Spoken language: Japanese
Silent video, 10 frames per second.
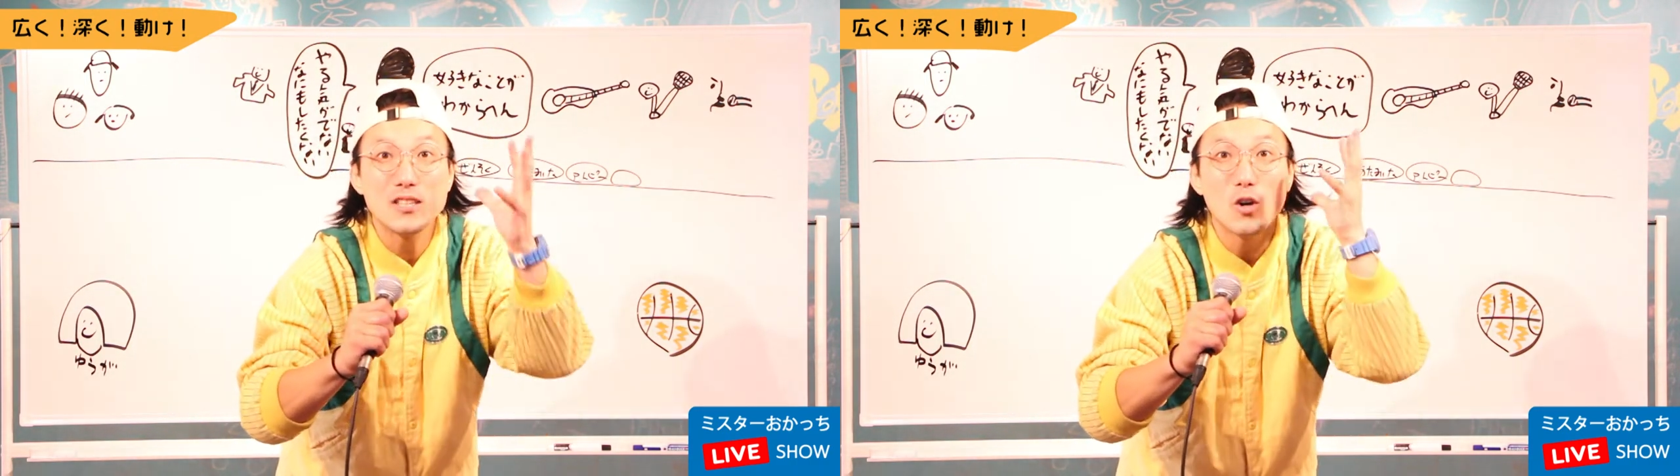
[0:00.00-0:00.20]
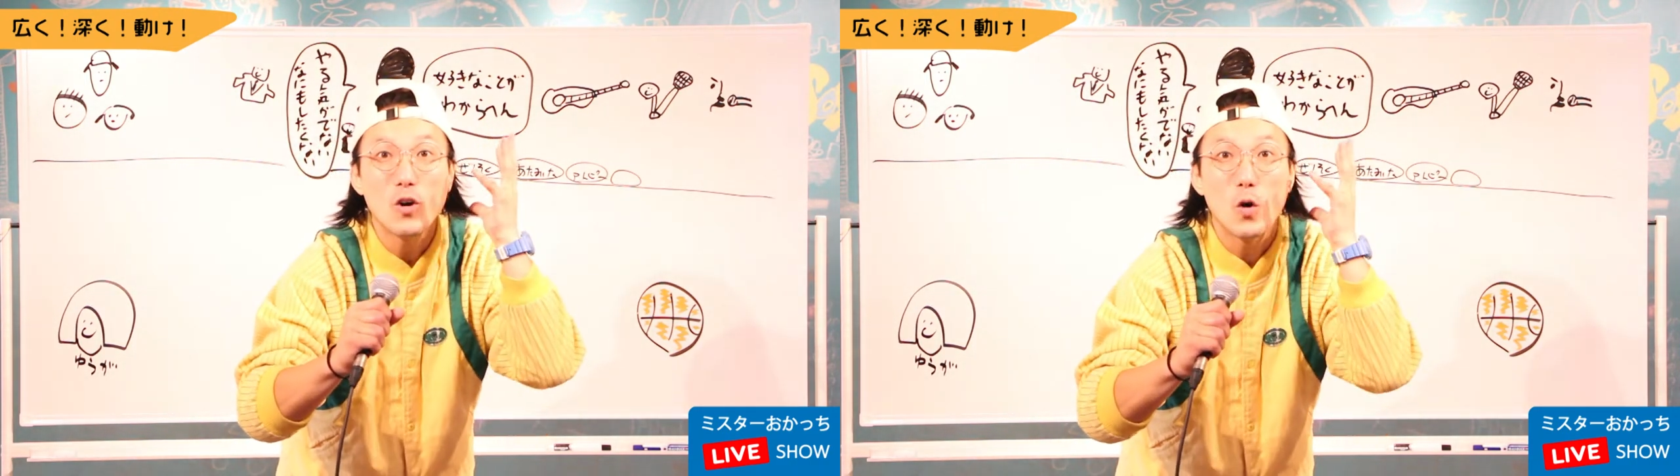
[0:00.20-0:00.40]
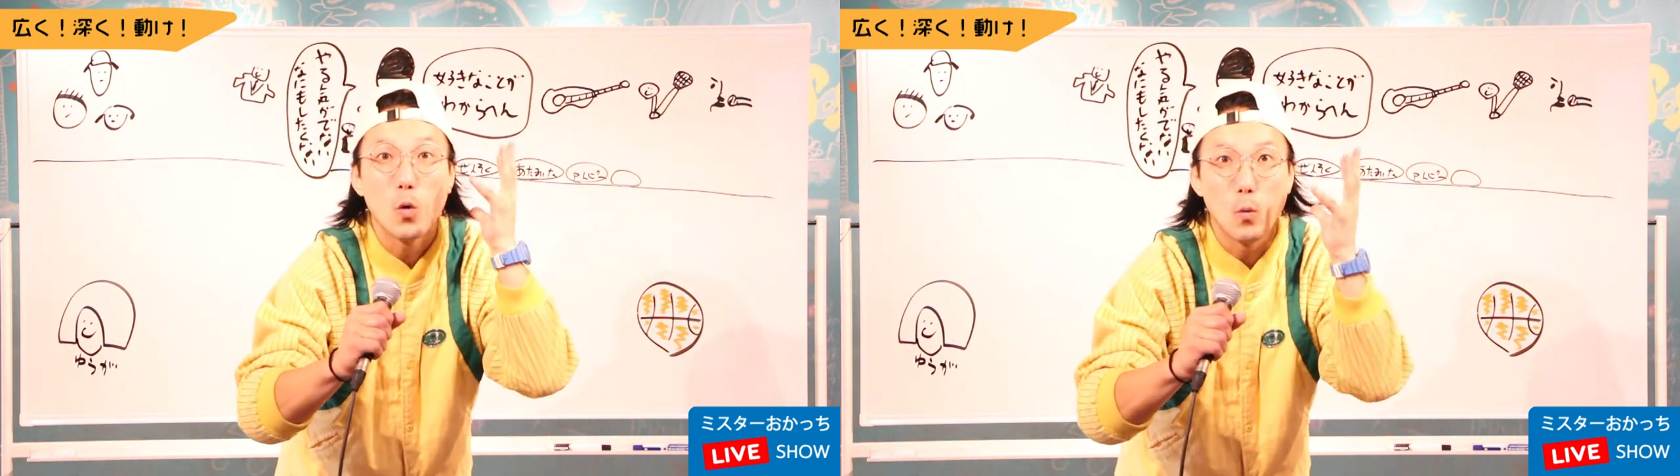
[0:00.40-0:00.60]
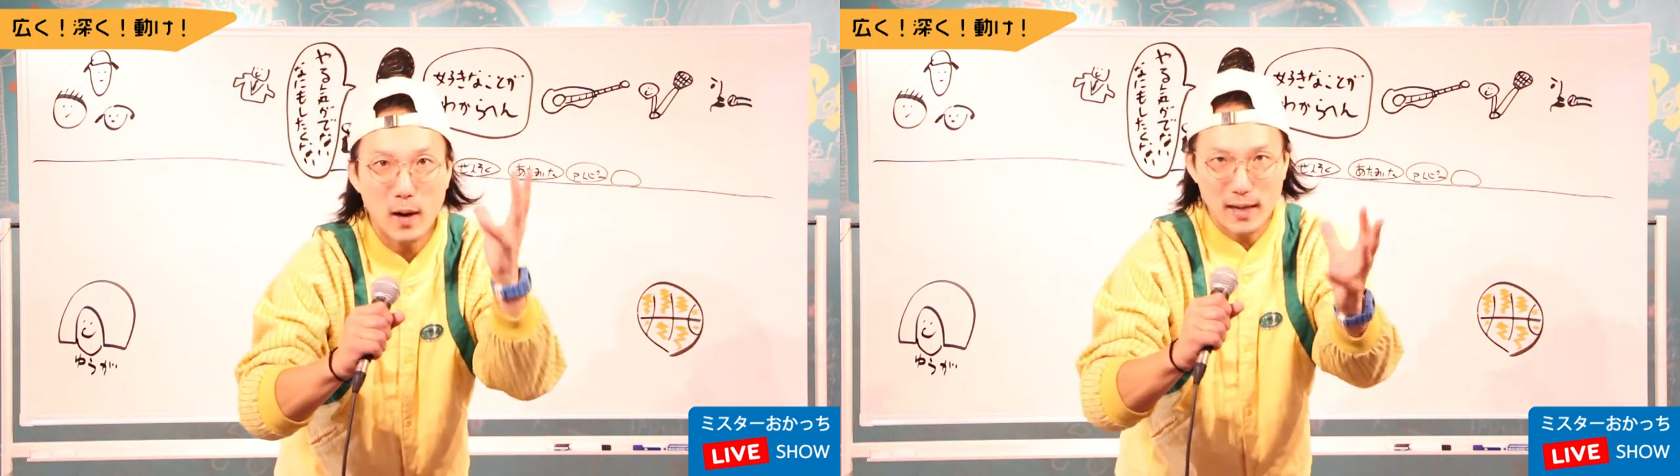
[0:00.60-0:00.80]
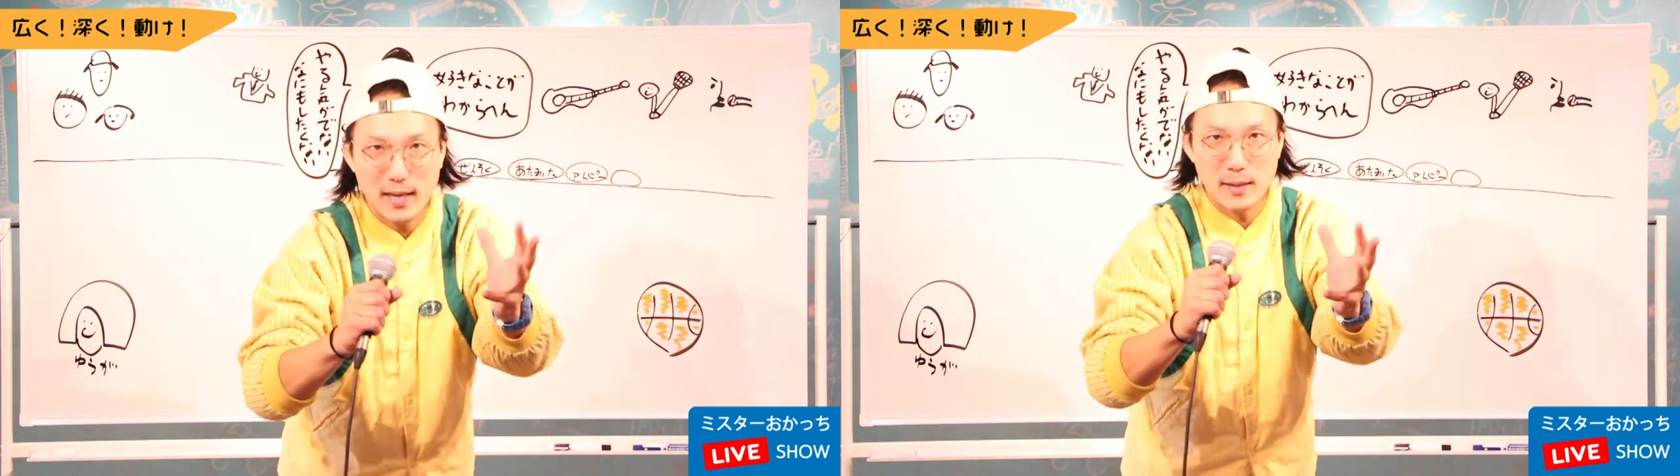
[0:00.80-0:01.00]
と
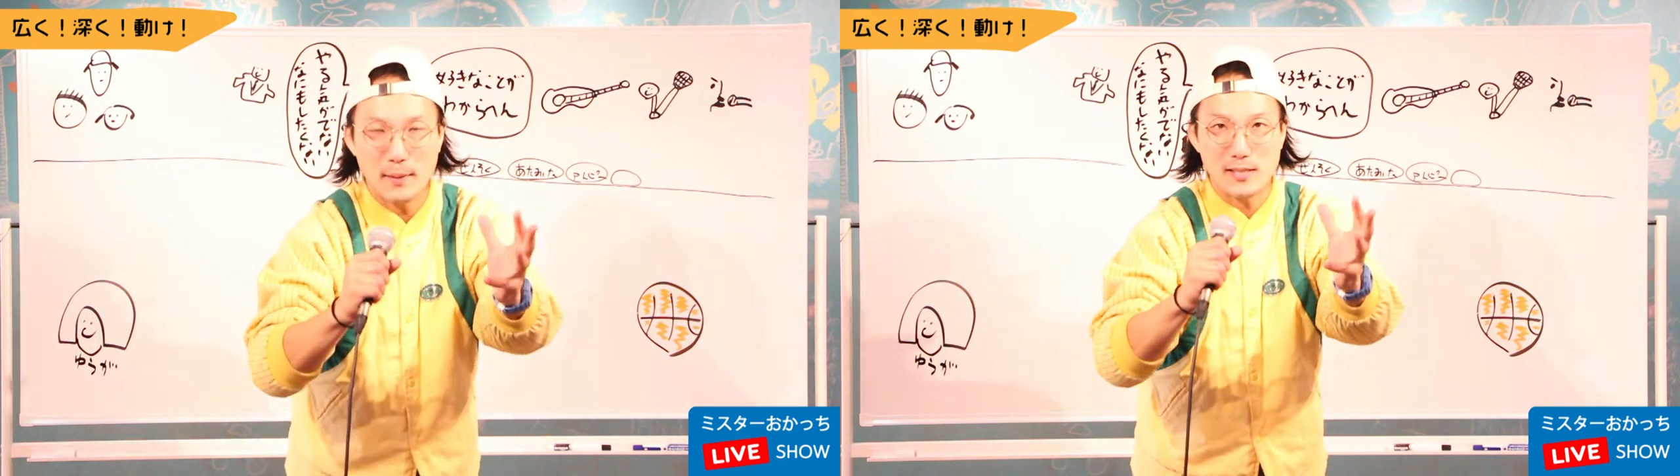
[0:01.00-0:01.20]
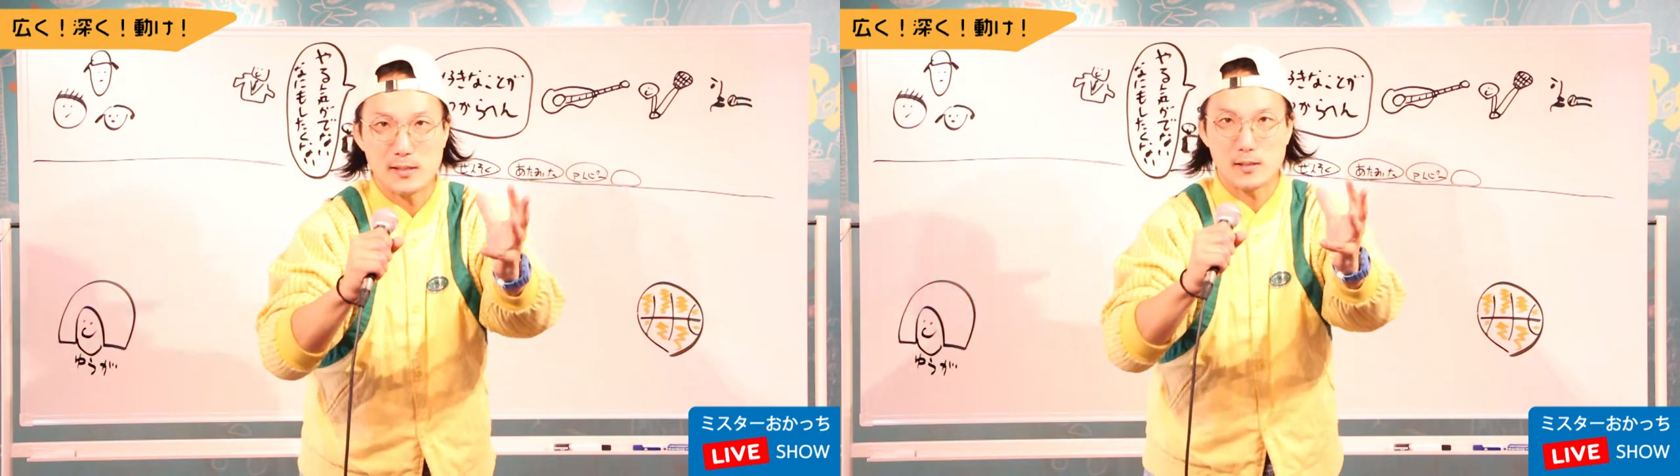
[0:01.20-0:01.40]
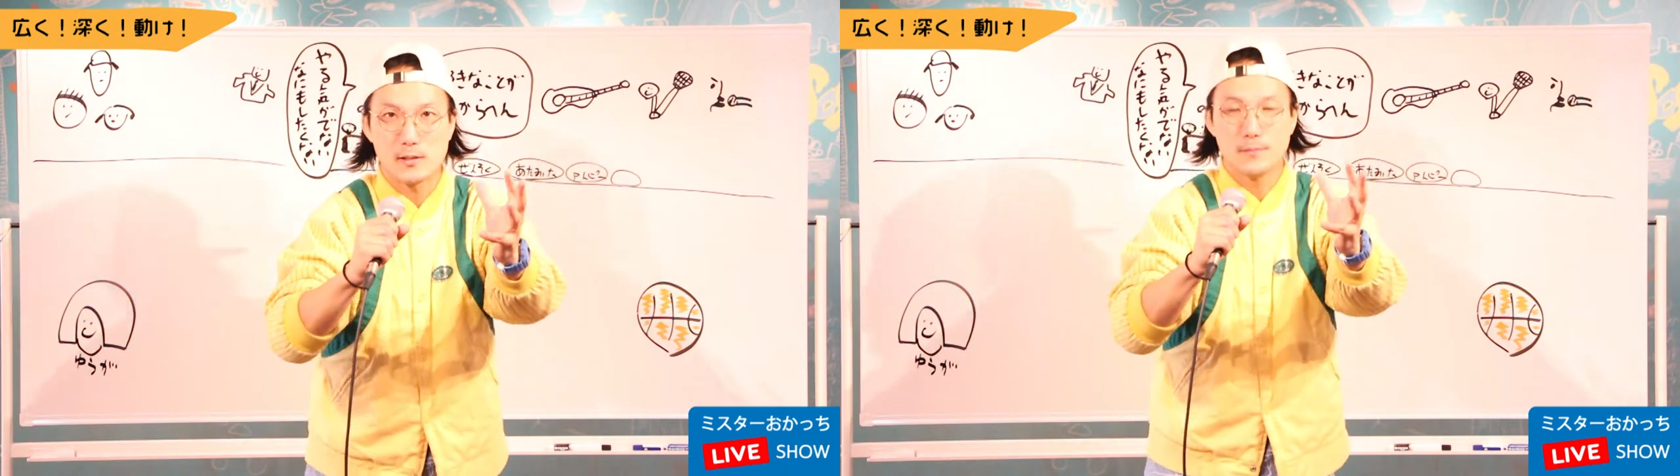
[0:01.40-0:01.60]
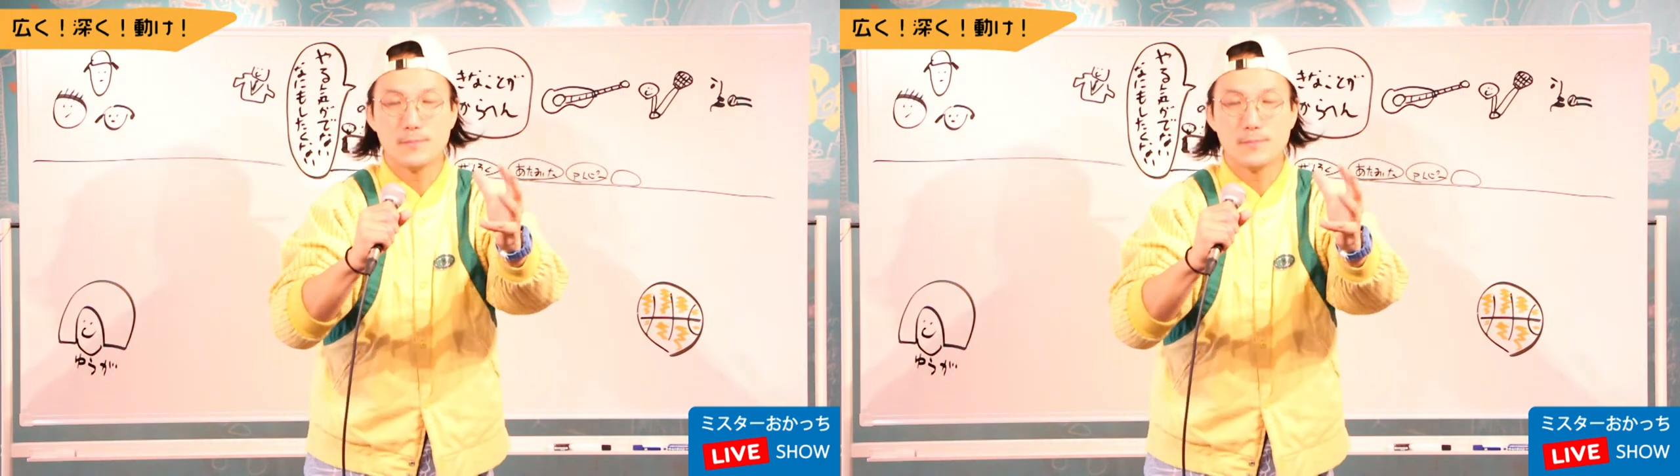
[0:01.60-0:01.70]
わかります。